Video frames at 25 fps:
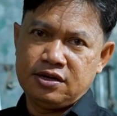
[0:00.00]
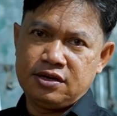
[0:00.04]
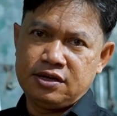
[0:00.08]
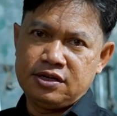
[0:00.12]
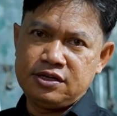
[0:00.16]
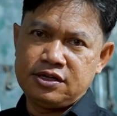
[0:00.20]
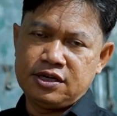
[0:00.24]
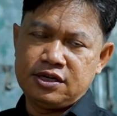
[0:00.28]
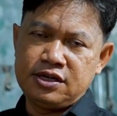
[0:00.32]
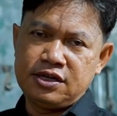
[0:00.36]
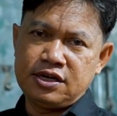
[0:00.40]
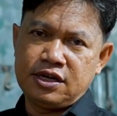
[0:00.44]
Nah,
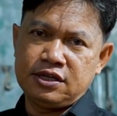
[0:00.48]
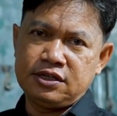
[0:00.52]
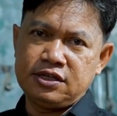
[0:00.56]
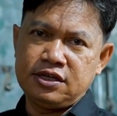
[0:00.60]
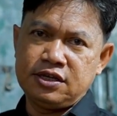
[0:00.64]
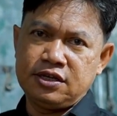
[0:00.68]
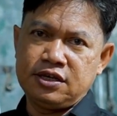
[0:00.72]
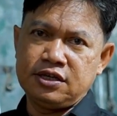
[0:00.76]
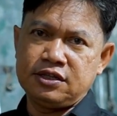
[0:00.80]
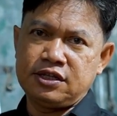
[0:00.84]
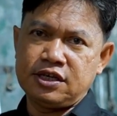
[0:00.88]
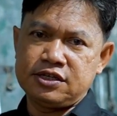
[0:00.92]
jadi
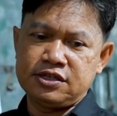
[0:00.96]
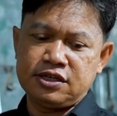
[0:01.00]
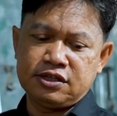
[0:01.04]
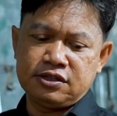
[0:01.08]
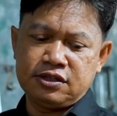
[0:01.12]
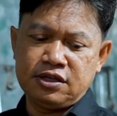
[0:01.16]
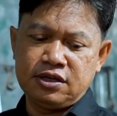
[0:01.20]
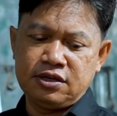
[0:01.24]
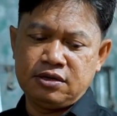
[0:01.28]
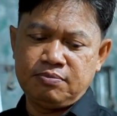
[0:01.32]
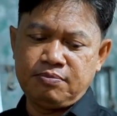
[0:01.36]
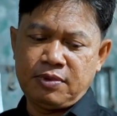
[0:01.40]
nanti kita
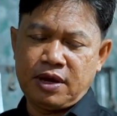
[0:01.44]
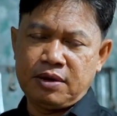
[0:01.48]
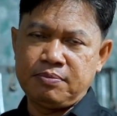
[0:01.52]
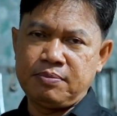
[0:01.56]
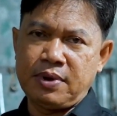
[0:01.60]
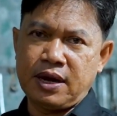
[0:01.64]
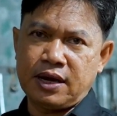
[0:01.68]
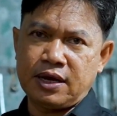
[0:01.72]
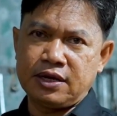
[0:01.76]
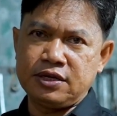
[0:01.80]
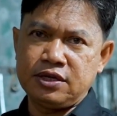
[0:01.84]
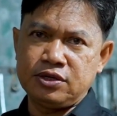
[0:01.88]
setting bahan
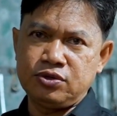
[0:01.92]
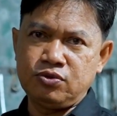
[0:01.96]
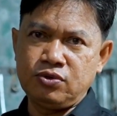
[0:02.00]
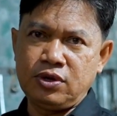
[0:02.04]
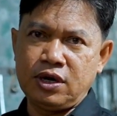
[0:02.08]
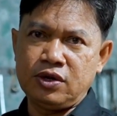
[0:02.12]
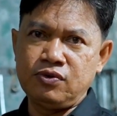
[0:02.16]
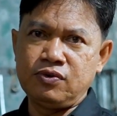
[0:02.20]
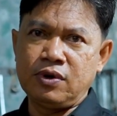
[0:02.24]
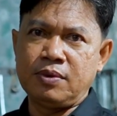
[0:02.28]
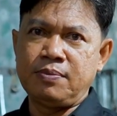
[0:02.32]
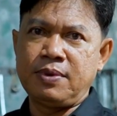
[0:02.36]
bakarnya
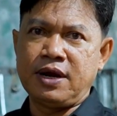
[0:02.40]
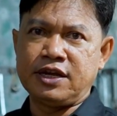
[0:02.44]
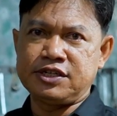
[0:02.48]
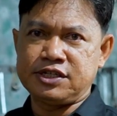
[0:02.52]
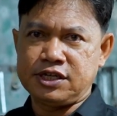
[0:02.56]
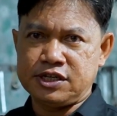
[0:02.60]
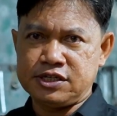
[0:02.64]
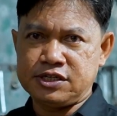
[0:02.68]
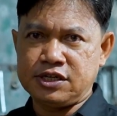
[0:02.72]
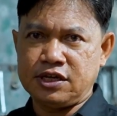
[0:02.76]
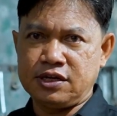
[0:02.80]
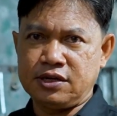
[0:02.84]
juga 12
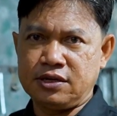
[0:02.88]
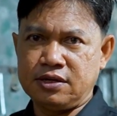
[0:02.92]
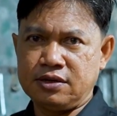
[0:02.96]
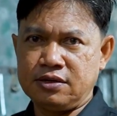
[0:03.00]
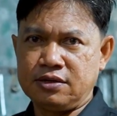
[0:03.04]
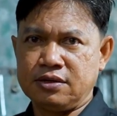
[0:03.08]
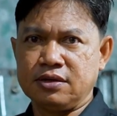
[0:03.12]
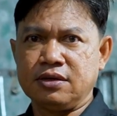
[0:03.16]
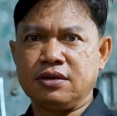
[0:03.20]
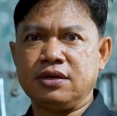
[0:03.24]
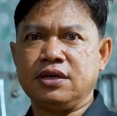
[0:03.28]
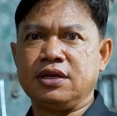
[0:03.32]
cc
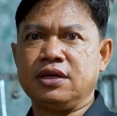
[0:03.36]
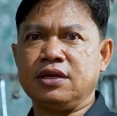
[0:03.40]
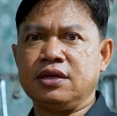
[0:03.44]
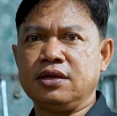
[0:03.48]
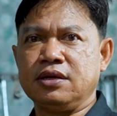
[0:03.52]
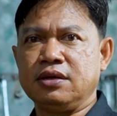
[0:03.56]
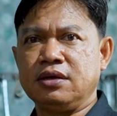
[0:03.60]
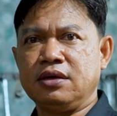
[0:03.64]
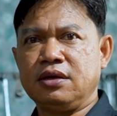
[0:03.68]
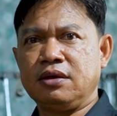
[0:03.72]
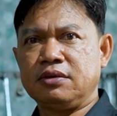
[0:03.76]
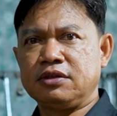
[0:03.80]
di
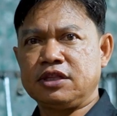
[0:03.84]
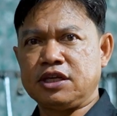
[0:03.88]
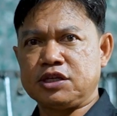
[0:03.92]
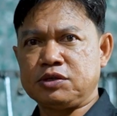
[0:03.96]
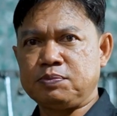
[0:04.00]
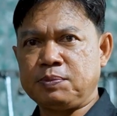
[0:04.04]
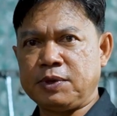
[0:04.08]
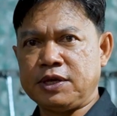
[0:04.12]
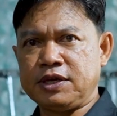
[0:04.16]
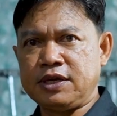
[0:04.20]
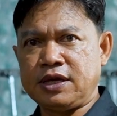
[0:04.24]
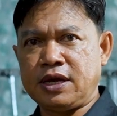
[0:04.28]

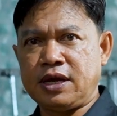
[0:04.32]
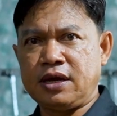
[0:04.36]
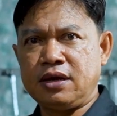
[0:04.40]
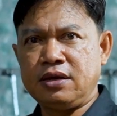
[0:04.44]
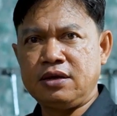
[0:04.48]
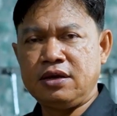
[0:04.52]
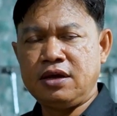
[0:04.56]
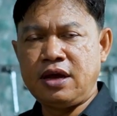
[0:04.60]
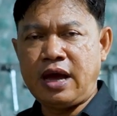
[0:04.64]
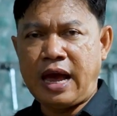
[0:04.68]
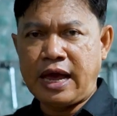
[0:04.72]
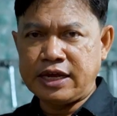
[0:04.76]
test B-nya.
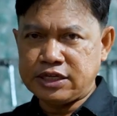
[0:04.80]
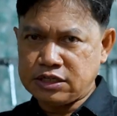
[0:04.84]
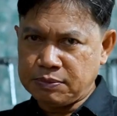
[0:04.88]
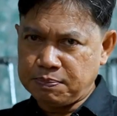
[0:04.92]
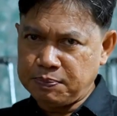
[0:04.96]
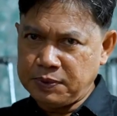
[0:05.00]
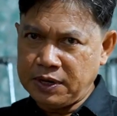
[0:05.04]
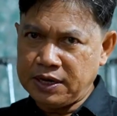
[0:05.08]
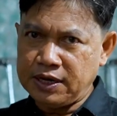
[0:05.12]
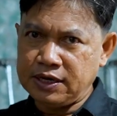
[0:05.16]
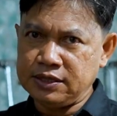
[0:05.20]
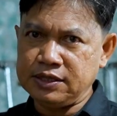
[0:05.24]

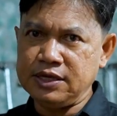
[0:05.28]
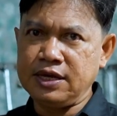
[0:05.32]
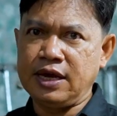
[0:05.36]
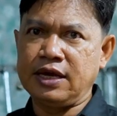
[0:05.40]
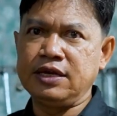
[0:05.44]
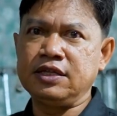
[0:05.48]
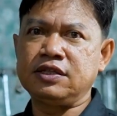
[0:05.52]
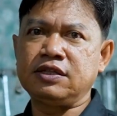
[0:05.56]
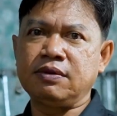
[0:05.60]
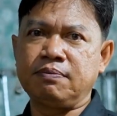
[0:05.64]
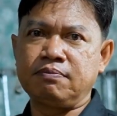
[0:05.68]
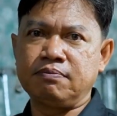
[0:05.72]
Asapnya nanti
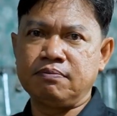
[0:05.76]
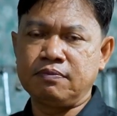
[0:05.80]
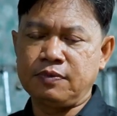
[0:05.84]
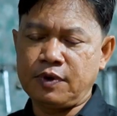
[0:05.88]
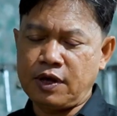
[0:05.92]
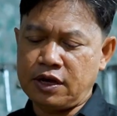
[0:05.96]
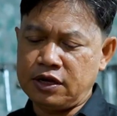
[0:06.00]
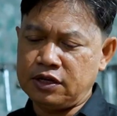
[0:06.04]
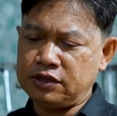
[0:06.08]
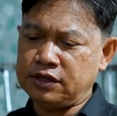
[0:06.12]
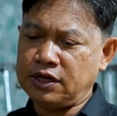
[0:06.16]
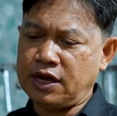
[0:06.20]
nggak hitam
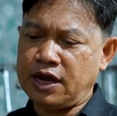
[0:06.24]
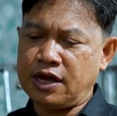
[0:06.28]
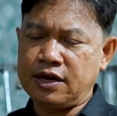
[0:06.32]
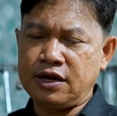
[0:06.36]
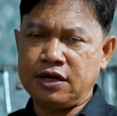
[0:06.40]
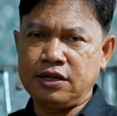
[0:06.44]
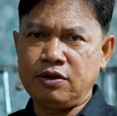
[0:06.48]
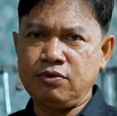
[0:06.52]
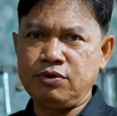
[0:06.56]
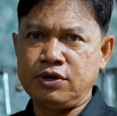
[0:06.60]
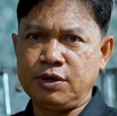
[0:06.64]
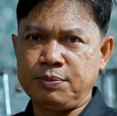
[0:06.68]
karena
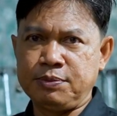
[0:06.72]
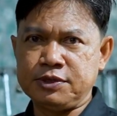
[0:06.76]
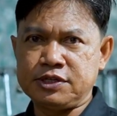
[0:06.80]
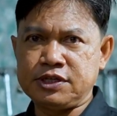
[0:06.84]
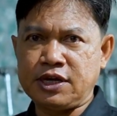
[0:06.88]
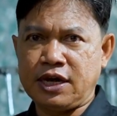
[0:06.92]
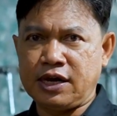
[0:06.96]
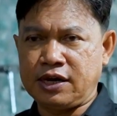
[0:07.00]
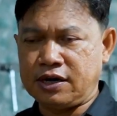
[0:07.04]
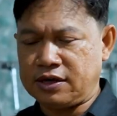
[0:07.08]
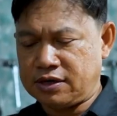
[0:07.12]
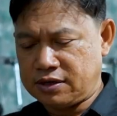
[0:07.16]
tekanannya udah
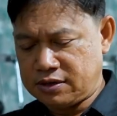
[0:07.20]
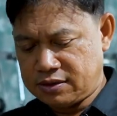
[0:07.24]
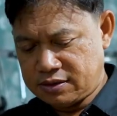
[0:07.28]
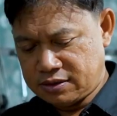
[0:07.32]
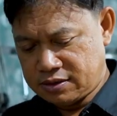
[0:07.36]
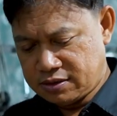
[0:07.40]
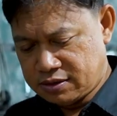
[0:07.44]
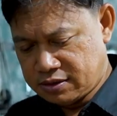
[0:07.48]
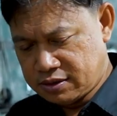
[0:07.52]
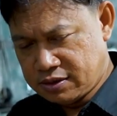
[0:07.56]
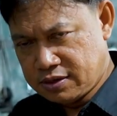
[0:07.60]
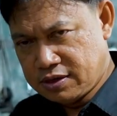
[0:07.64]
besar.
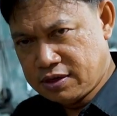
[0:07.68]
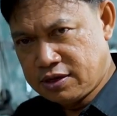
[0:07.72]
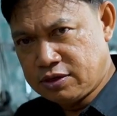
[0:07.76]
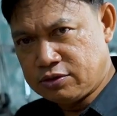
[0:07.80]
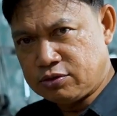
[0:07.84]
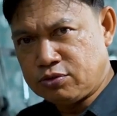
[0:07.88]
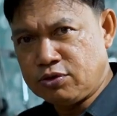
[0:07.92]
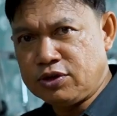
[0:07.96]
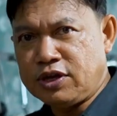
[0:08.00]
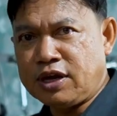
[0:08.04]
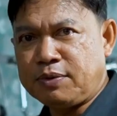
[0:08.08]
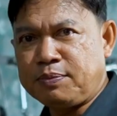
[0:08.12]

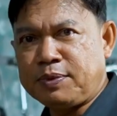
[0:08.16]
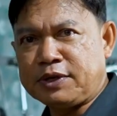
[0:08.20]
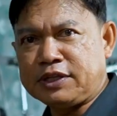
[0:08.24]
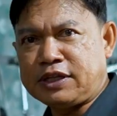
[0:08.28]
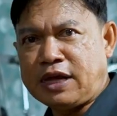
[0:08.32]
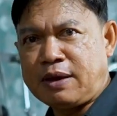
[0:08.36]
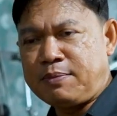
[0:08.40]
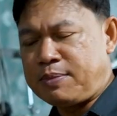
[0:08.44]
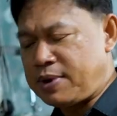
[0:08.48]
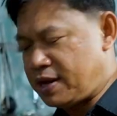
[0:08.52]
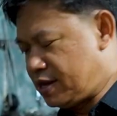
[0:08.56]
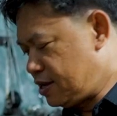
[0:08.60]
Itu yang
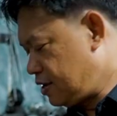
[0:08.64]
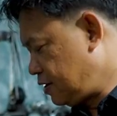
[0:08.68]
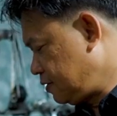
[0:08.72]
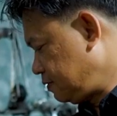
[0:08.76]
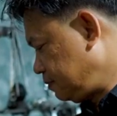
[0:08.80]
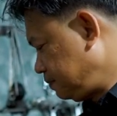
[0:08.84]
pertama.